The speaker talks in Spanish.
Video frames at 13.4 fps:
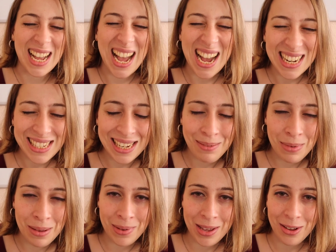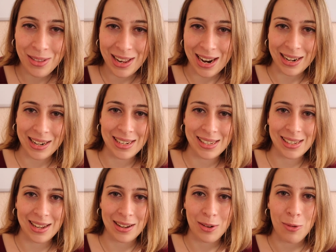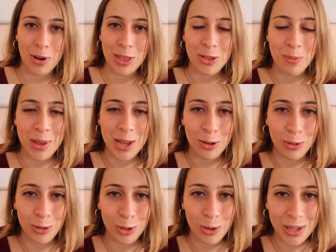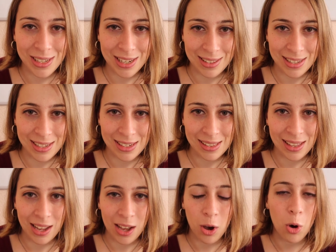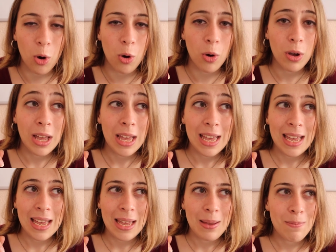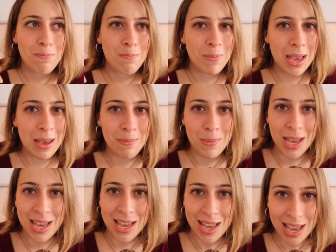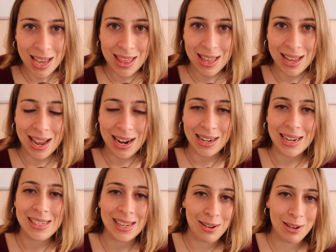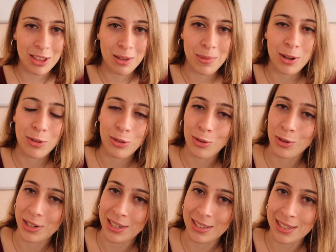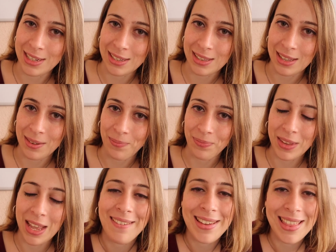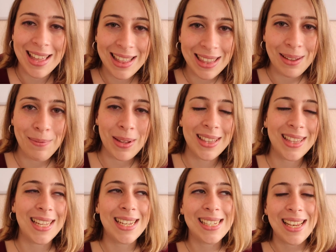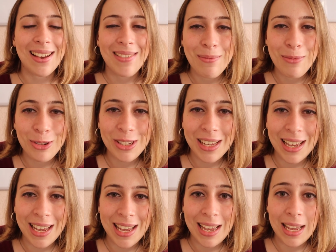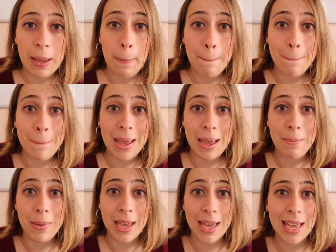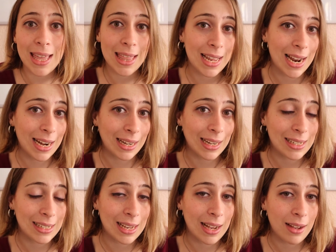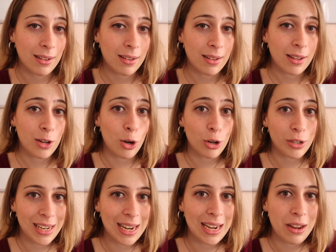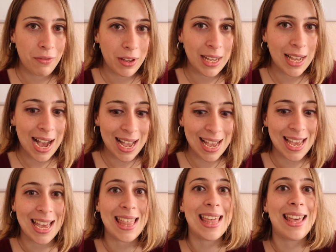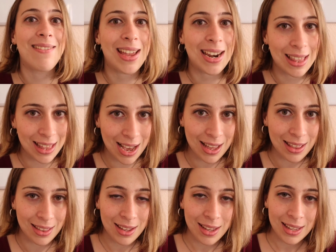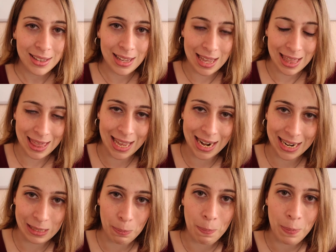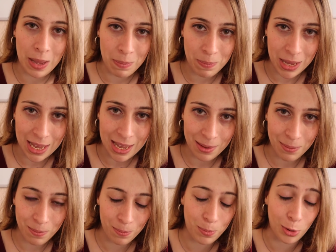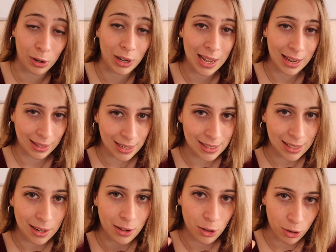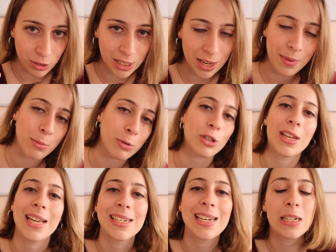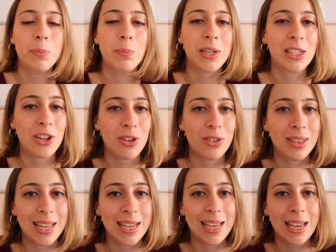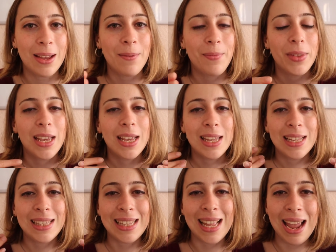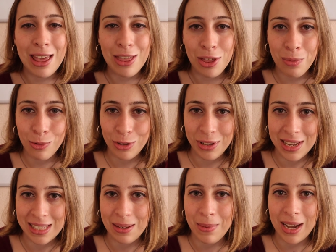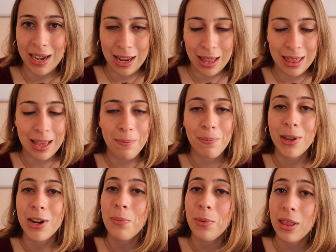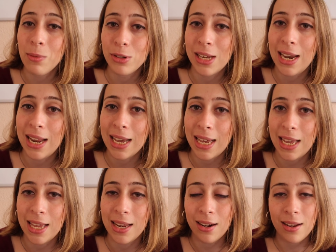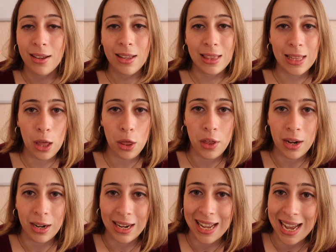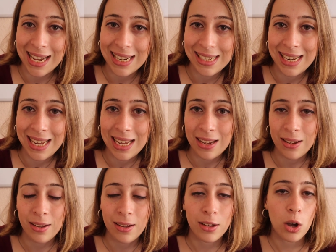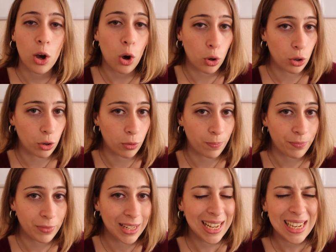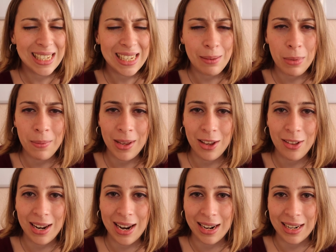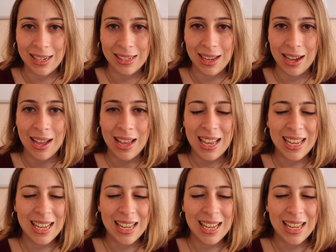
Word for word: casi me meo de la risa cuando me contó ese chiste o me meé de la risa cuando me contó ese chiste. Evidentemente sabemos que me meé de la risa no significa que de verdad te hicieras pipí por la risa, no, sabemos que es la expresión de que te hizo muchísima gracia. Pero podemos elegir decir casi o no. Casi me meo de la risa.